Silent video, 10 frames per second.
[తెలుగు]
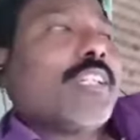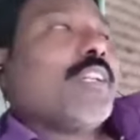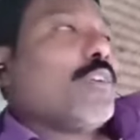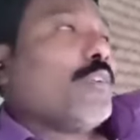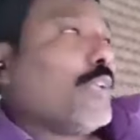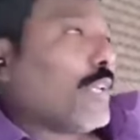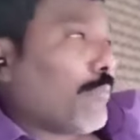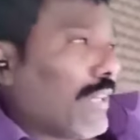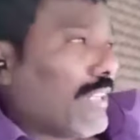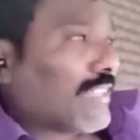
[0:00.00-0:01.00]
ఈయన
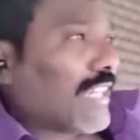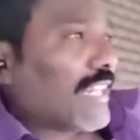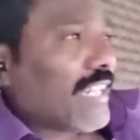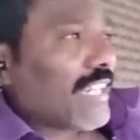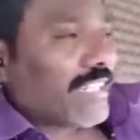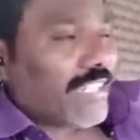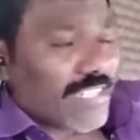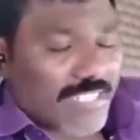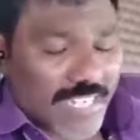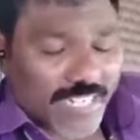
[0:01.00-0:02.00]
మళ్ళీసారిగానే
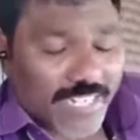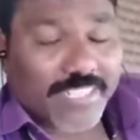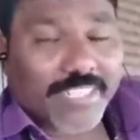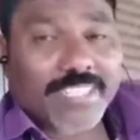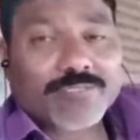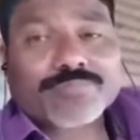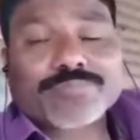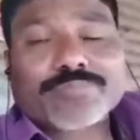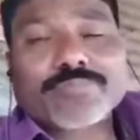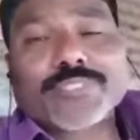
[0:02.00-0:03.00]
గెలిచినాడంటే
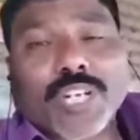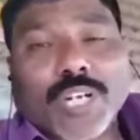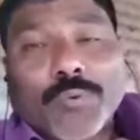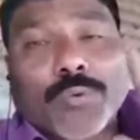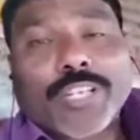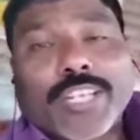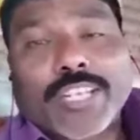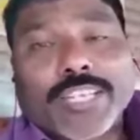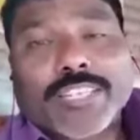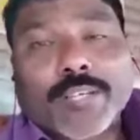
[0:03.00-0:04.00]
రౌడీల కింద
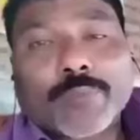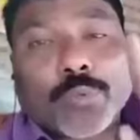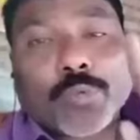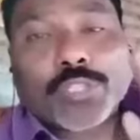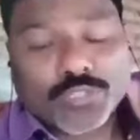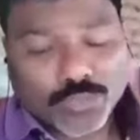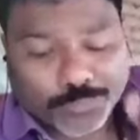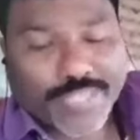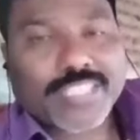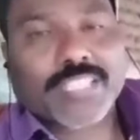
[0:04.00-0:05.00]
పోలీసులు పని
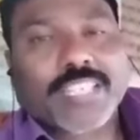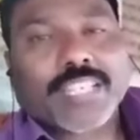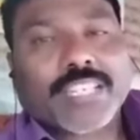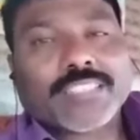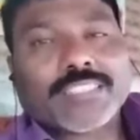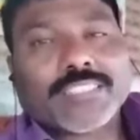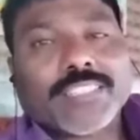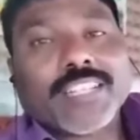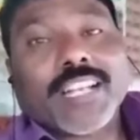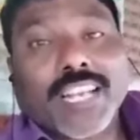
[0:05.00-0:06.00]
చేయాలి
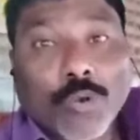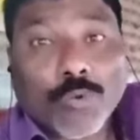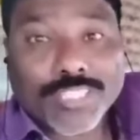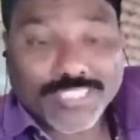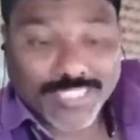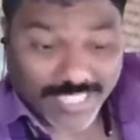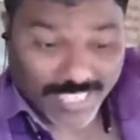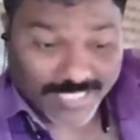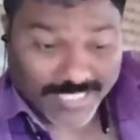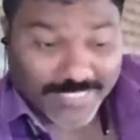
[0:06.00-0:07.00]
రౌడీ షీటర్ల
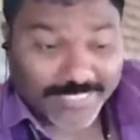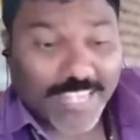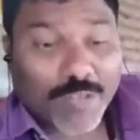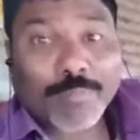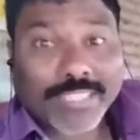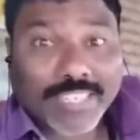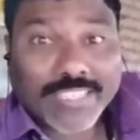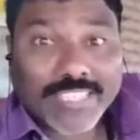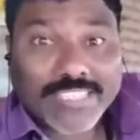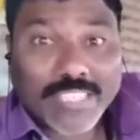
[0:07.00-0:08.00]
కింద మర్డర్
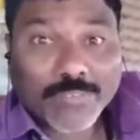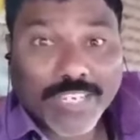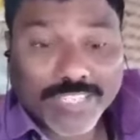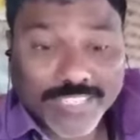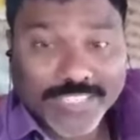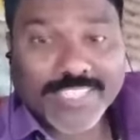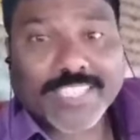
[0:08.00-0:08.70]
చేసిన వాళ్ళ కిందట